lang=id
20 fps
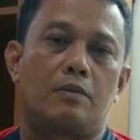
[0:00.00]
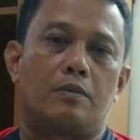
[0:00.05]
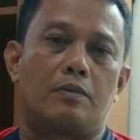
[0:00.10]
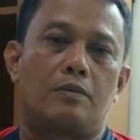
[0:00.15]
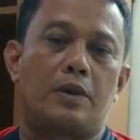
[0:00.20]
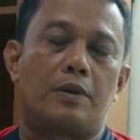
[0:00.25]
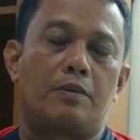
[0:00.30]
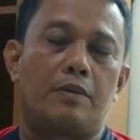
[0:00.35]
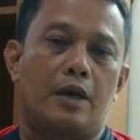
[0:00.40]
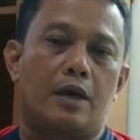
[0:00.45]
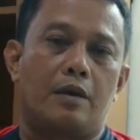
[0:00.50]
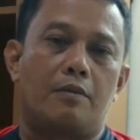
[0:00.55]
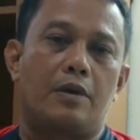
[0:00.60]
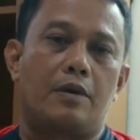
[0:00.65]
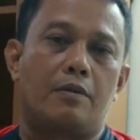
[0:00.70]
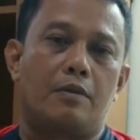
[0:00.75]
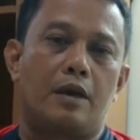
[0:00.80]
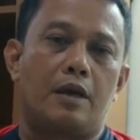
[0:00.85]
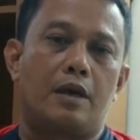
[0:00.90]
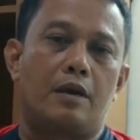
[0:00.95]
bbm BBM
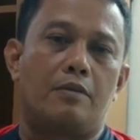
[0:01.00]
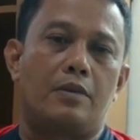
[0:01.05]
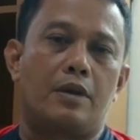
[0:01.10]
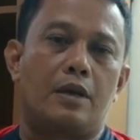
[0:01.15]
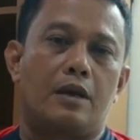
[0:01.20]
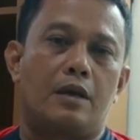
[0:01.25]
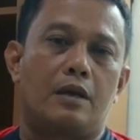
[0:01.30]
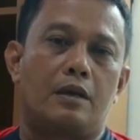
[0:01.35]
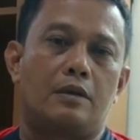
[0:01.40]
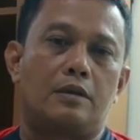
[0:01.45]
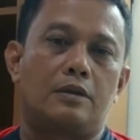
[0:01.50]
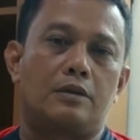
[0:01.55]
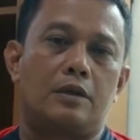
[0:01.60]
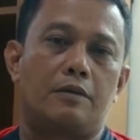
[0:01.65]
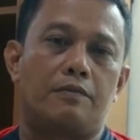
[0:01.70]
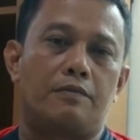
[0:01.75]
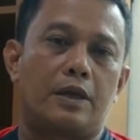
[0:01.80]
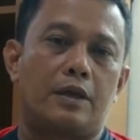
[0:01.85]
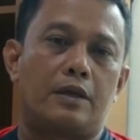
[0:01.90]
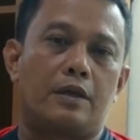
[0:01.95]
BBM yang
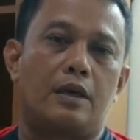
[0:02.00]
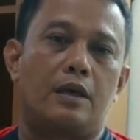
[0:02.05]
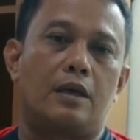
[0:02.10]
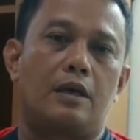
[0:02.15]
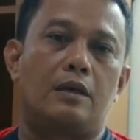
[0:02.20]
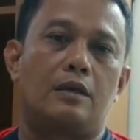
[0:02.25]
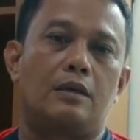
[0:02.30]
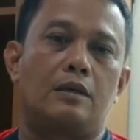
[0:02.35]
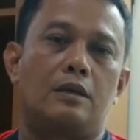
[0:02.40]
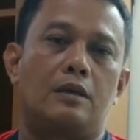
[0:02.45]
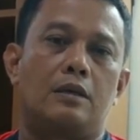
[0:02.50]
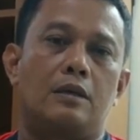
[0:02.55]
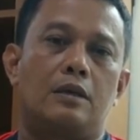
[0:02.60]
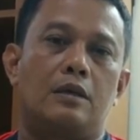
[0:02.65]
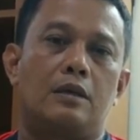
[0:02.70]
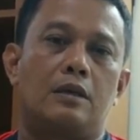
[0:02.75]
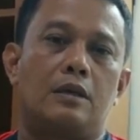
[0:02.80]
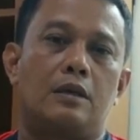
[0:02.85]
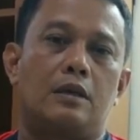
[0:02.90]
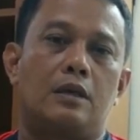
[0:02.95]
sifatnya
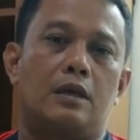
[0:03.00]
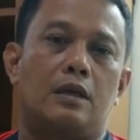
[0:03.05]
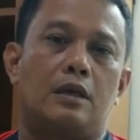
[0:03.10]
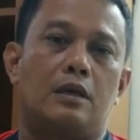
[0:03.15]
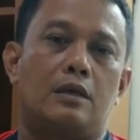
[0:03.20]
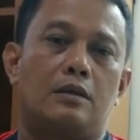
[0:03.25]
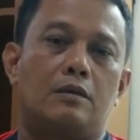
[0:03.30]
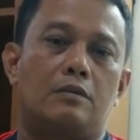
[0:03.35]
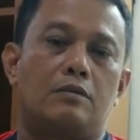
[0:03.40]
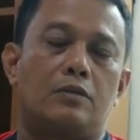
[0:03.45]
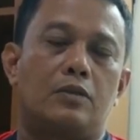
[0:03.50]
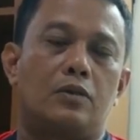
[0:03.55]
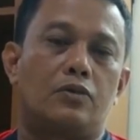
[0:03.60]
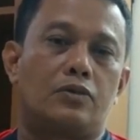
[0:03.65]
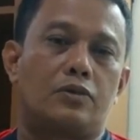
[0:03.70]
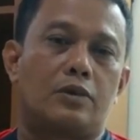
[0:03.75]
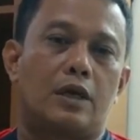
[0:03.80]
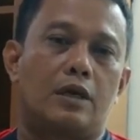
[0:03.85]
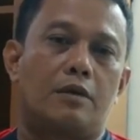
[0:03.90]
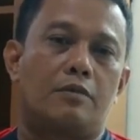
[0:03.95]
yang
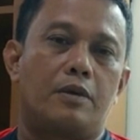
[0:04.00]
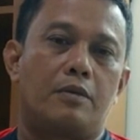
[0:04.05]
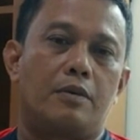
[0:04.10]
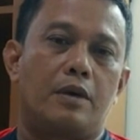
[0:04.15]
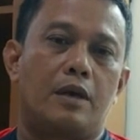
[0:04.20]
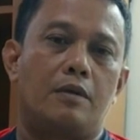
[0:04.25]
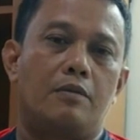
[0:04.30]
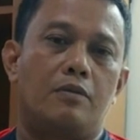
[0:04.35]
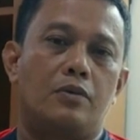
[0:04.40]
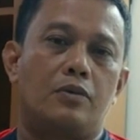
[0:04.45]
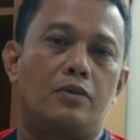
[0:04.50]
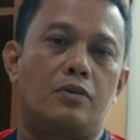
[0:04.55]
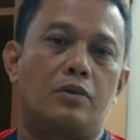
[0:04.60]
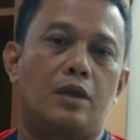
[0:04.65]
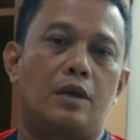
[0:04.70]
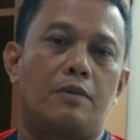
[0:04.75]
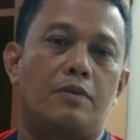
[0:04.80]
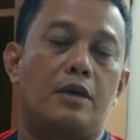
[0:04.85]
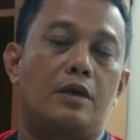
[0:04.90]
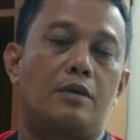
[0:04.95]
berusaha BBM
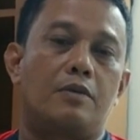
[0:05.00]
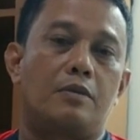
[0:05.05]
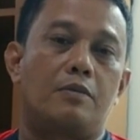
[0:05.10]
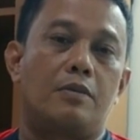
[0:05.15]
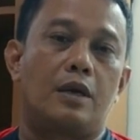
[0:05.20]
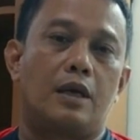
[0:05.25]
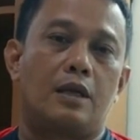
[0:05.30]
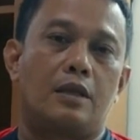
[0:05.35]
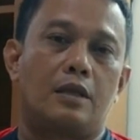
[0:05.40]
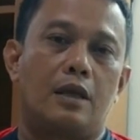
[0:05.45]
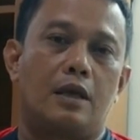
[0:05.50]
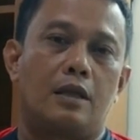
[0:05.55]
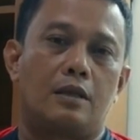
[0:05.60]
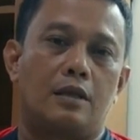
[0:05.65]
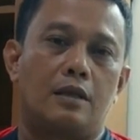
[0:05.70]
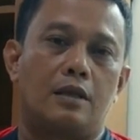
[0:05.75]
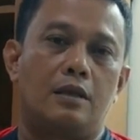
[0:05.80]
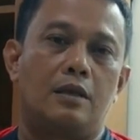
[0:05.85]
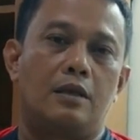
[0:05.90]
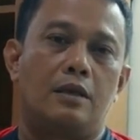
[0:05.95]
untuk dapat lebih
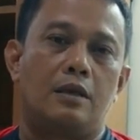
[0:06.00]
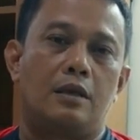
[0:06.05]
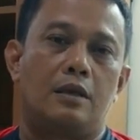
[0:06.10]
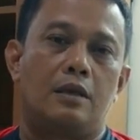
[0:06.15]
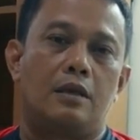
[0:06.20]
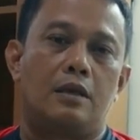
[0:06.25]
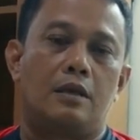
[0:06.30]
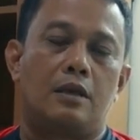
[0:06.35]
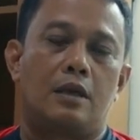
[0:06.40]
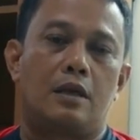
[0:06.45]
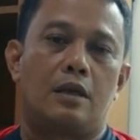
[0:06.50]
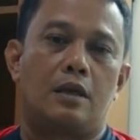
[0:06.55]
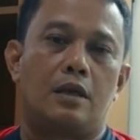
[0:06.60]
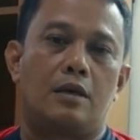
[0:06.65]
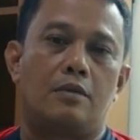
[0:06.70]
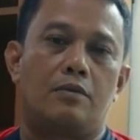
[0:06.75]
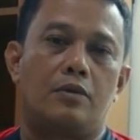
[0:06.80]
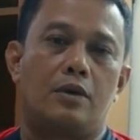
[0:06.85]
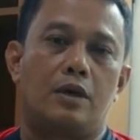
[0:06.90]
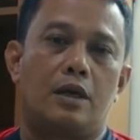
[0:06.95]
berhati-hati dan
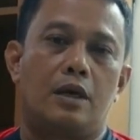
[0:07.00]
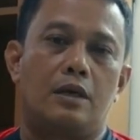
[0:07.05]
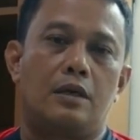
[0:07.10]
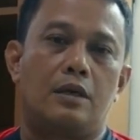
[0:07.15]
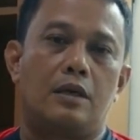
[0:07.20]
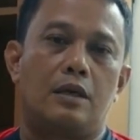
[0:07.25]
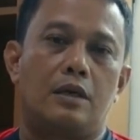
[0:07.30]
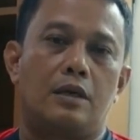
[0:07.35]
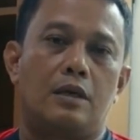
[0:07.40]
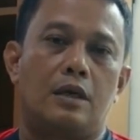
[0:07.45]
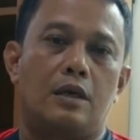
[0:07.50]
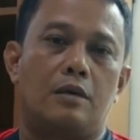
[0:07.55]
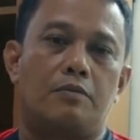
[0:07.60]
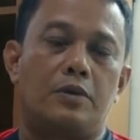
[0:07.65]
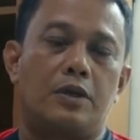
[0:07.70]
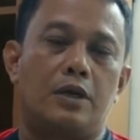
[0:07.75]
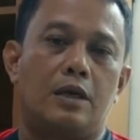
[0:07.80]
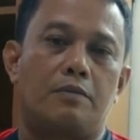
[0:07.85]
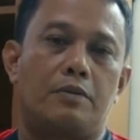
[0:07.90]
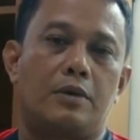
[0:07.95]
alhamdulillah
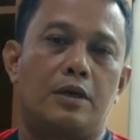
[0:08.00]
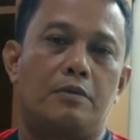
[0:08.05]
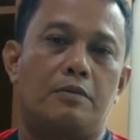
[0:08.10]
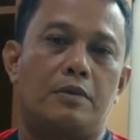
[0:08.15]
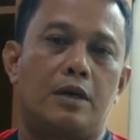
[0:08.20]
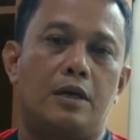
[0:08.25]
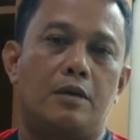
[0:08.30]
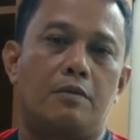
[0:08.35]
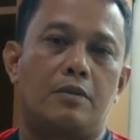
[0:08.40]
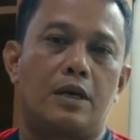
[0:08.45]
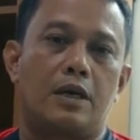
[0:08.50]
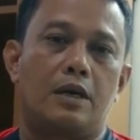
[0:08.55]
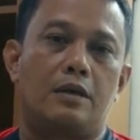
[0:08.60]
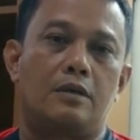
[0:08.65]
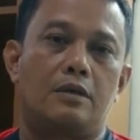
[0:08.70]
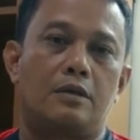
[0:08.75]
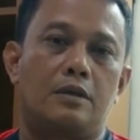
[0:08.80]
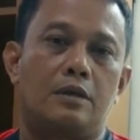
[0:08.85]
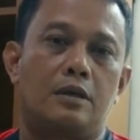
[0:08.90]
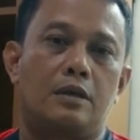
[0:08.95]
api dapat
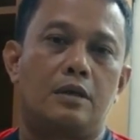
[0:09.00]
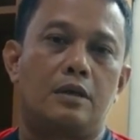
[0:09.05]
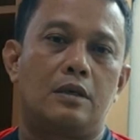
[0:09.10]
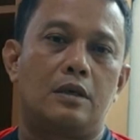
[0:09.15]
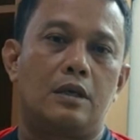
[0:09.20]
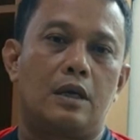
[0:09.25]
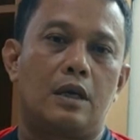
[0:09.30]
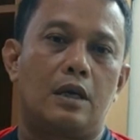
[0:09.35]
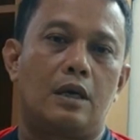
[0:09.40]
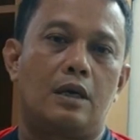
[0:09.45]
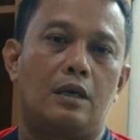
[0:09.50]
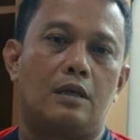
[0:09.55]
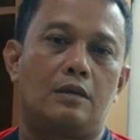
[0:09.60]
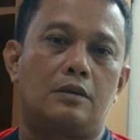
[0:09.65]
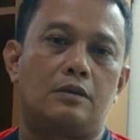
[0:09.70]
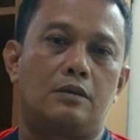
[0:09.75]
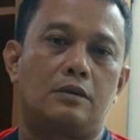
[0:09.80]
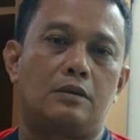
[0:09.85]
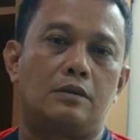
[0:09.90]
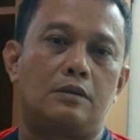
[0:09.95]
dipadamkan
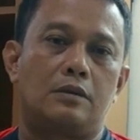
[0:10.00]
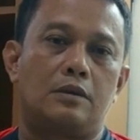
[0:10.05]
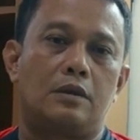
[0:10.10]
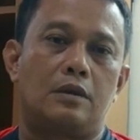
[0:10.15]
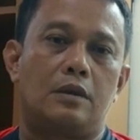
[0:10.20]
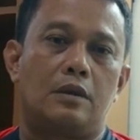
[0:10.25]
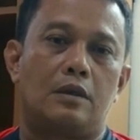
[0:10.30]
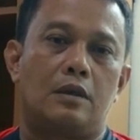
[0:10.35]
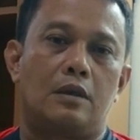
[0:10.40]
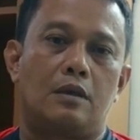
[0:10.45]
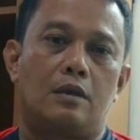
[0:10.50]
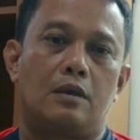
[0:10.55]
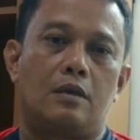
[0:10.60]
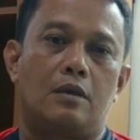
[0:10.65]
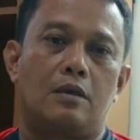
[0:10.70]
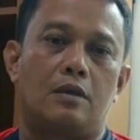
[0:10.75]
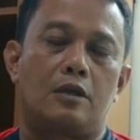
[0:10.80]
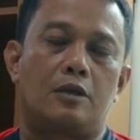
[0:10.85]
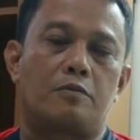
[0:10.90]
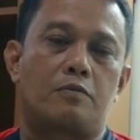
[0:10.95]
dengan
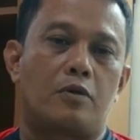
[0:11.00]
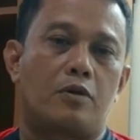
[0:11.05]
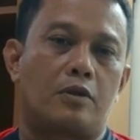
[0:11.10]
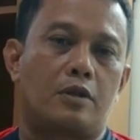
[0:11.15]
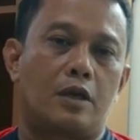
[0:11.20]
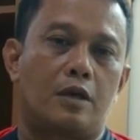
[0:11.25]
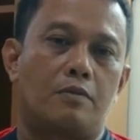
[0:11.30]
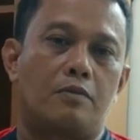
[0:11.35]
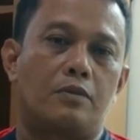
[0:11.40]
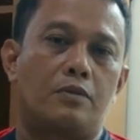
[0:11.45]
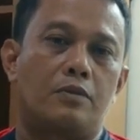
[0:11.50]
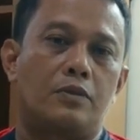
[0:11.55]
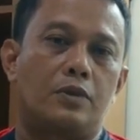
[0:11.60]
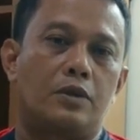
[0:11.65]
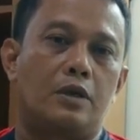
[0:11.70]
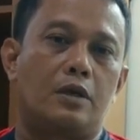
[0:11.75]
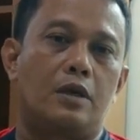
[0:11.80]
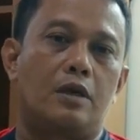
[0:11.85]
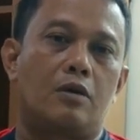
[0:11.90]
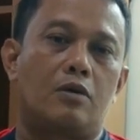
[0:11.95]
eh, respon tem
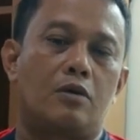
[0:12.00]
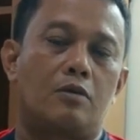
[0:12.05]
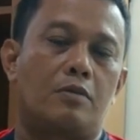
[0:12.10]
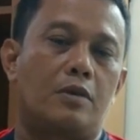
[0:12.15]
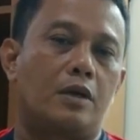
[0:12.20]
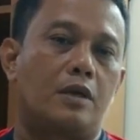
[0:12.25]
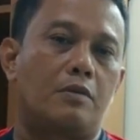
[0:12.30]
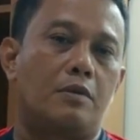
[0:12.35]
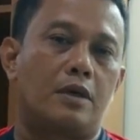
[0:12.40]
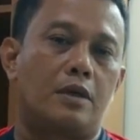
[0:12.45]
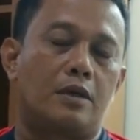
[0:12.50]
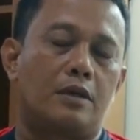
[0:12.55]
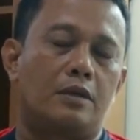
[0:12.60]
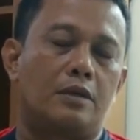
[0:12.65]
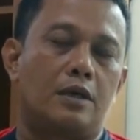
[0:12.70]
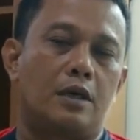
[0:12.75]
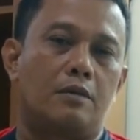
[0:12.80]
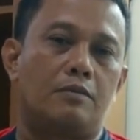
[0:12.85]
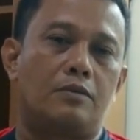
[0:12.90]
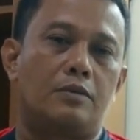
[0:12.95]

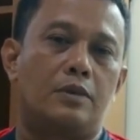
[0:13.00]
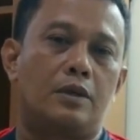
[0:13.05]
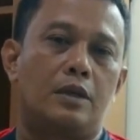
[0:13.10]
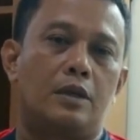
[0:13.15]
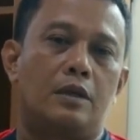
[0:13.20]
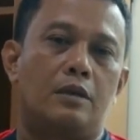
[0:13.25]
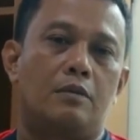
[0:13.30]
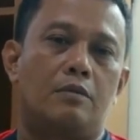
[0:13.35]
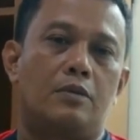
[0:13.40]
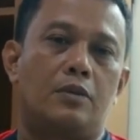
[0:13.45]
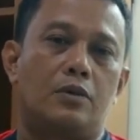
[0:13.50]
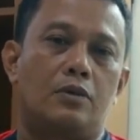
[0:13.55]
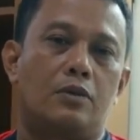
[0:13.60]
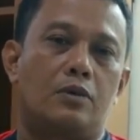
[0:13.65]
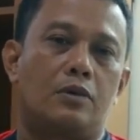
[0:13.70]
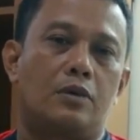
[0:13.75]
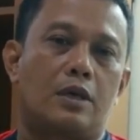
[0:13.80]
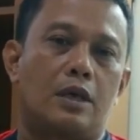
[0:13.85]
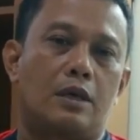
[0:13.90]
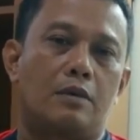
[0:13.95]
3,5 jam
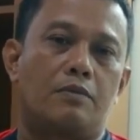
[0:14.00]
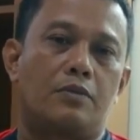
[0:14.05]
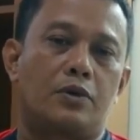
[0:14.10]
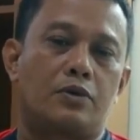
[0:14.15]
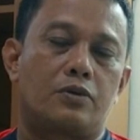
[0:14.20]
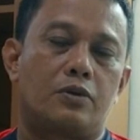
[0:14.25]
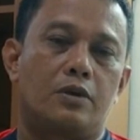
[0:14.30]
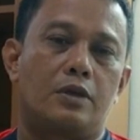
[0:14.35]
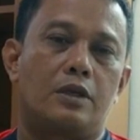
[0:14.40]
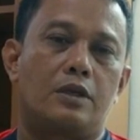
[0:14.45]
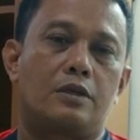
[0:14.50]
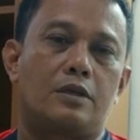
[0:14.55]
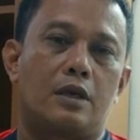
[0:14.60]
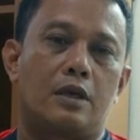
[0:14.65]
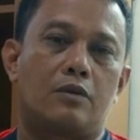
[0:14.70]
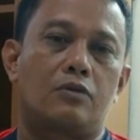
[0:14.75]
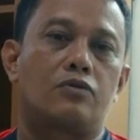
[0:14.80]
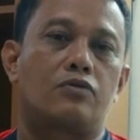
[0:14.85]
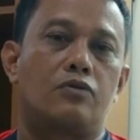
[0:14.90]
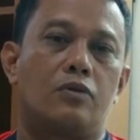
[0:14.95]
menurunkan personil
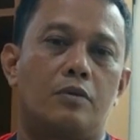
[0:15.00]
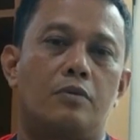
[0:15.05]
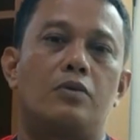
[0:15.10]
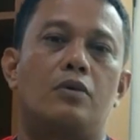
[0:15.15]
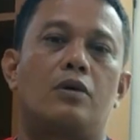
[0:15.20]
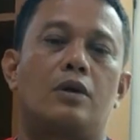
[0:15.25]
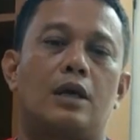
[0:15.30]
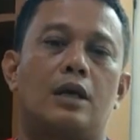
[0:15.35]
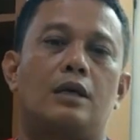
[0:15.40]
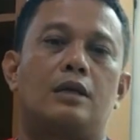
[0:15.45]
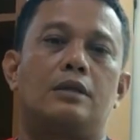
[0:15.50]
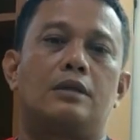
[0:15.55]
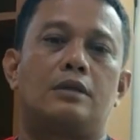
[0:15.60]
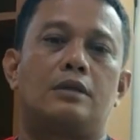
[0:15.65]
120 orang.